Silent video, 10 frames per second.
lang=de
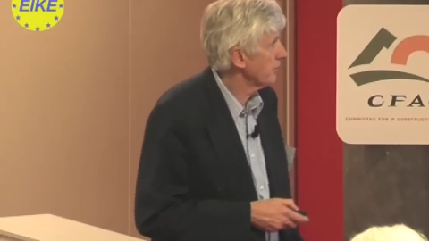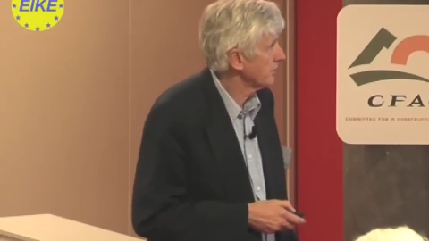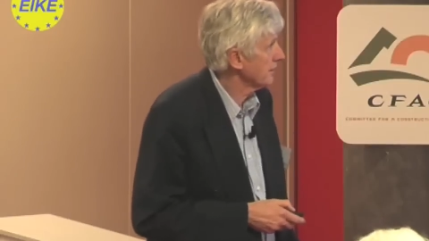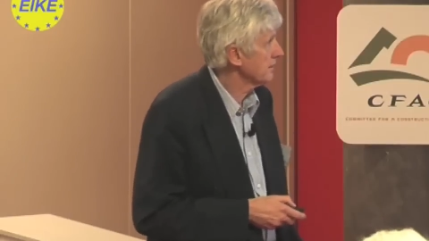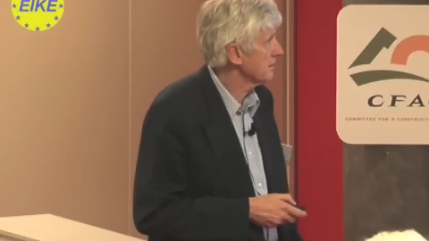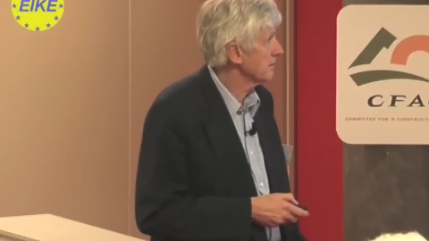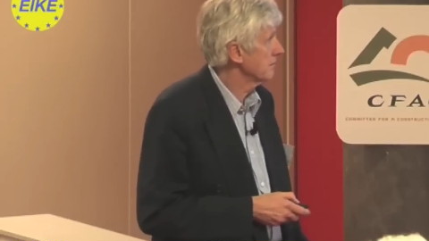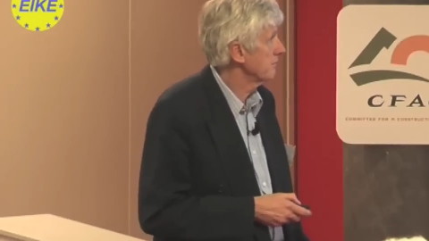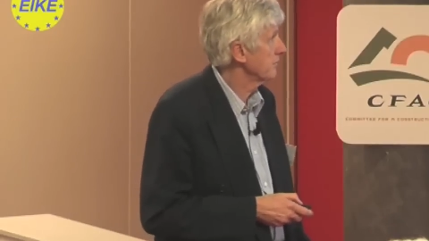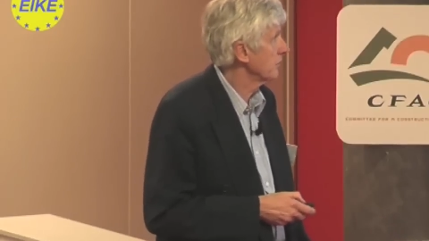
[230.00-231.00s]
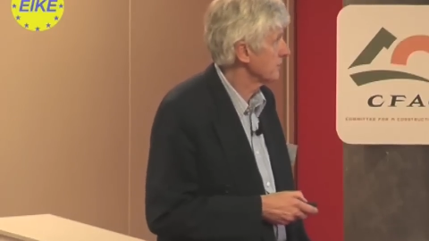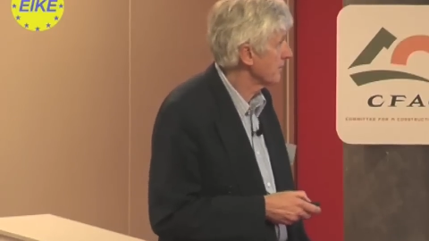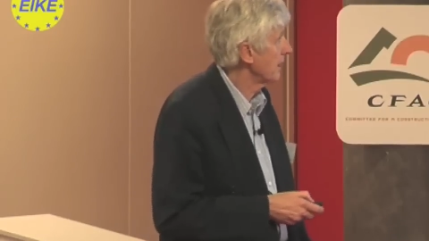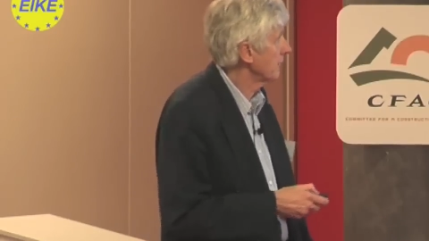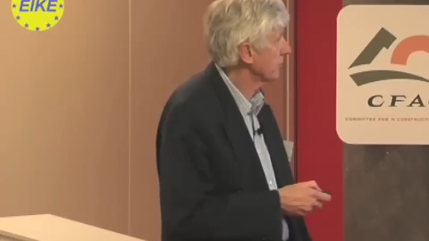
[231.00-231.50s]
fordert und
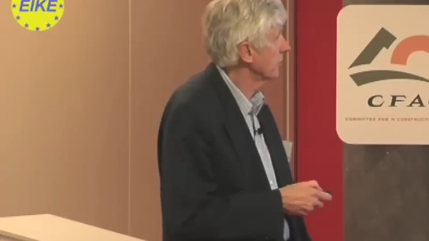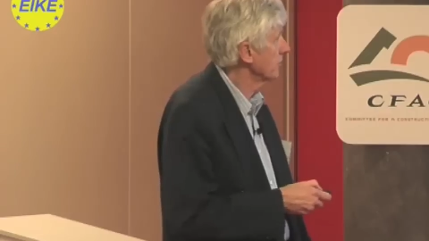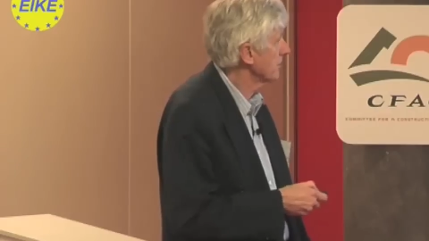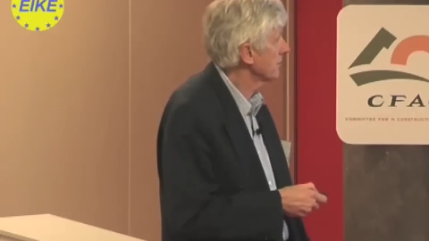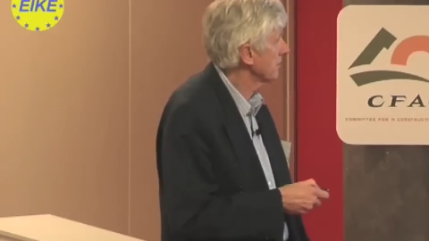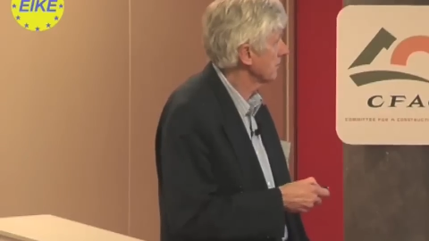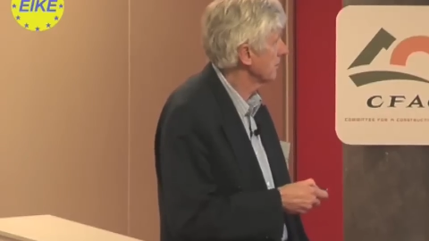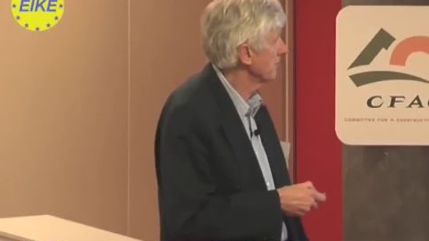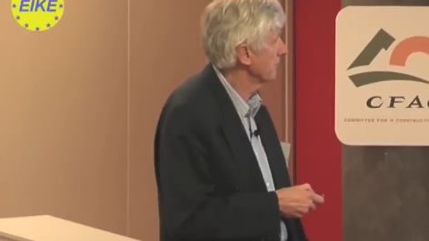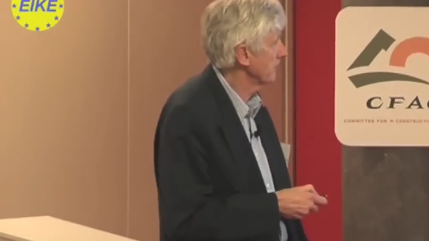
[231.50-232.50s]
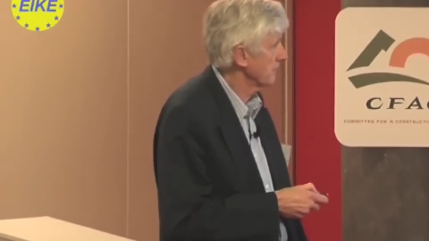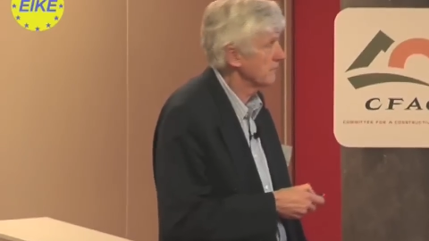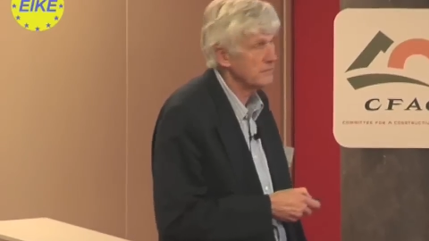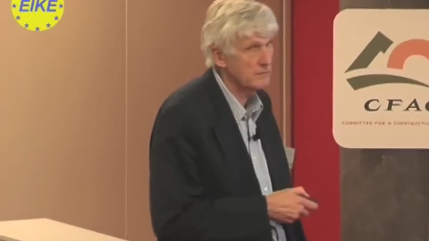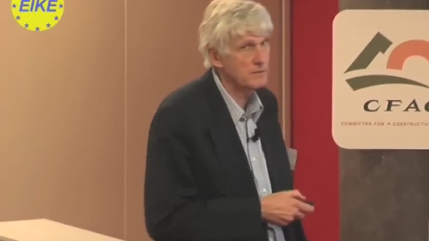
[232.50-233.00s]
zwar aufgrund ähm,
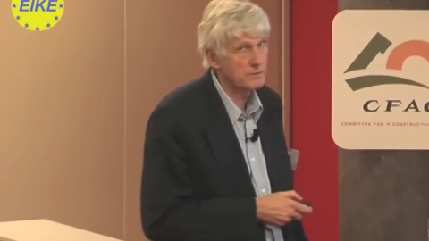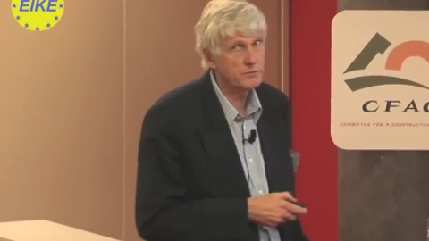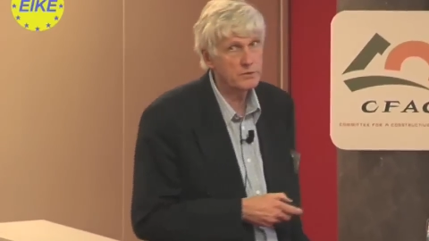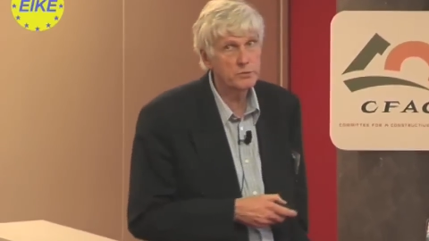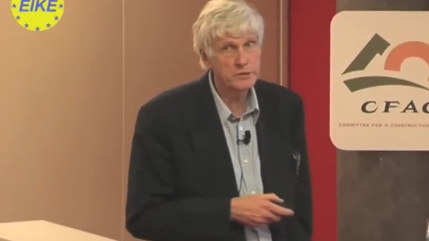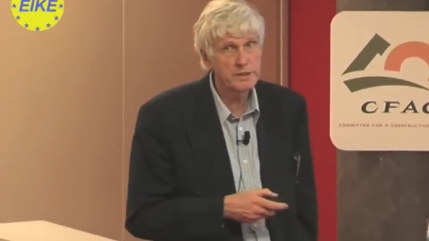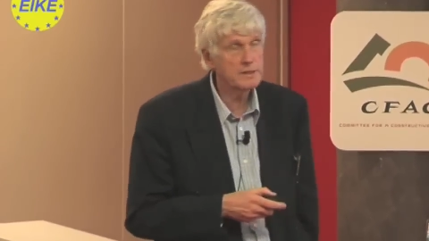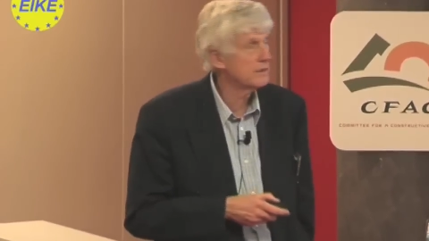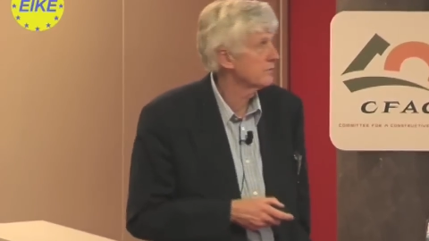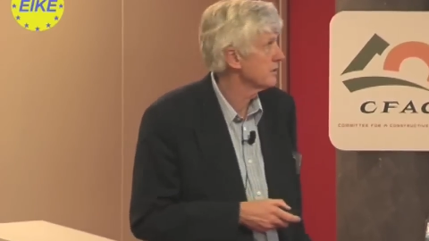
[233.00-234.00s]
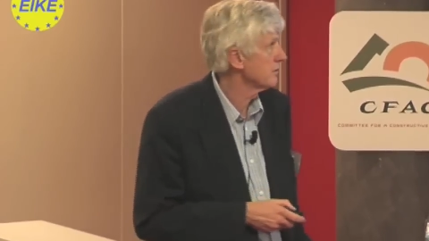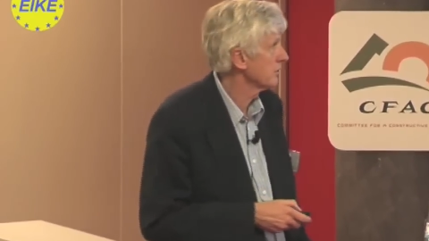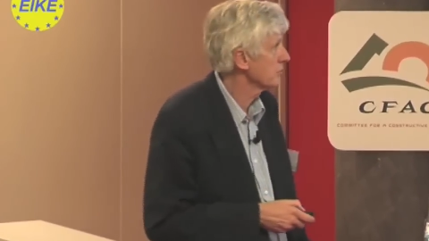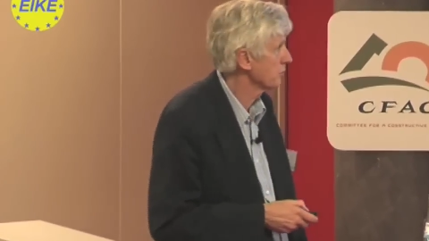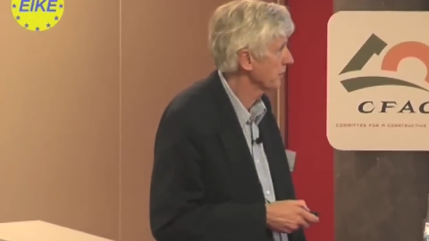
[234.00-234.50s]
von Modellen, auf die ich
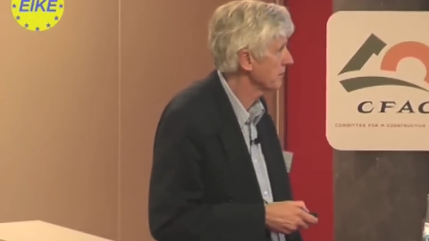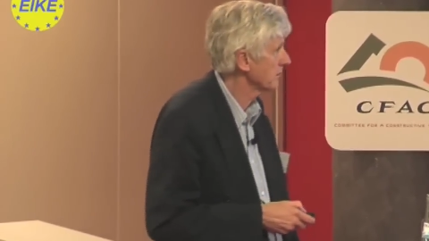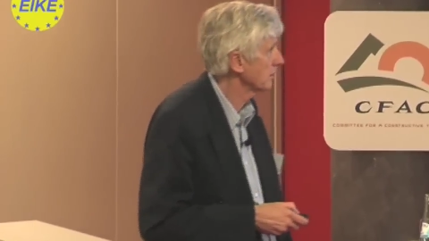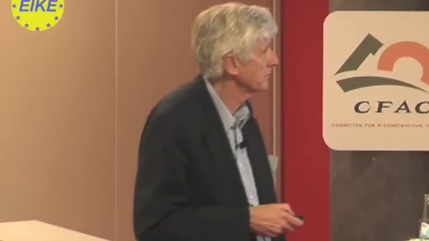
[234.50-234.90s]
noch zu sprechen